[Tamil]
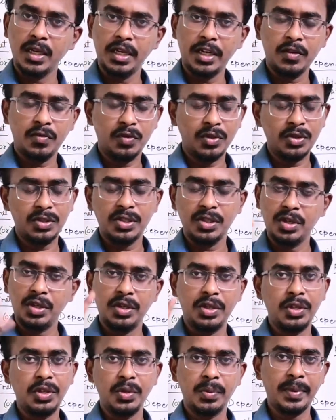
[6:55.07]
நெட் ஃபோர்ஸ் ஜீரோ
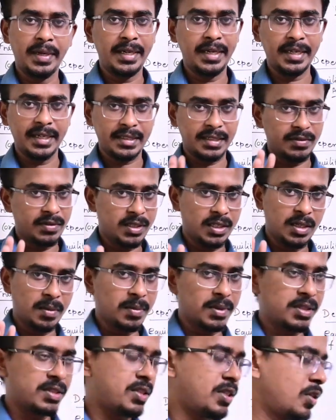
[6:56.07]
டியூ பை டிஎக்ஸ் வந்து
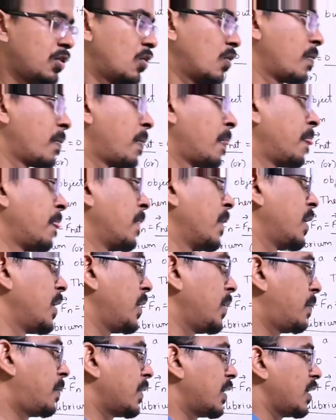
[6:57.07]
நம்மளுக்கு ஜீரோ
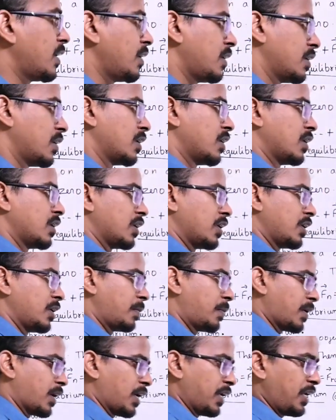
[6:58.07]
இப்போ
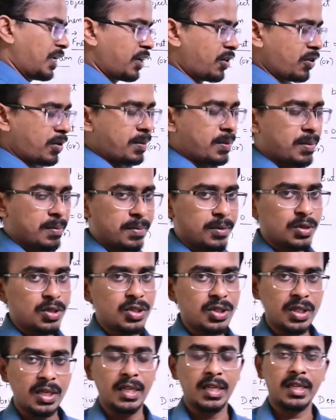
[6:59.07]
இப்போ நான் ஈக்குலபரம்
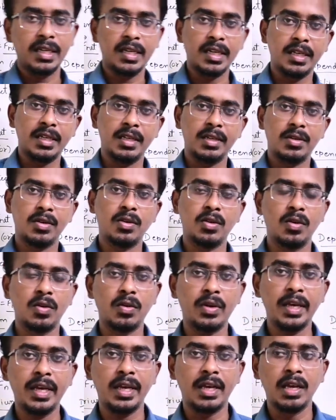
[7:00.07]
பொசிஷனில் இருக்கேன்
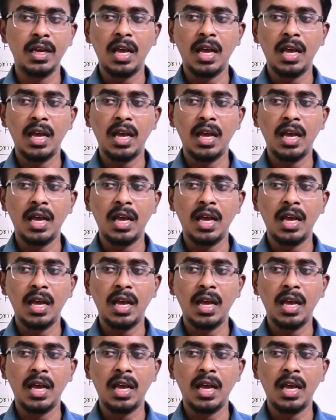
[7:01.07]
ஓகே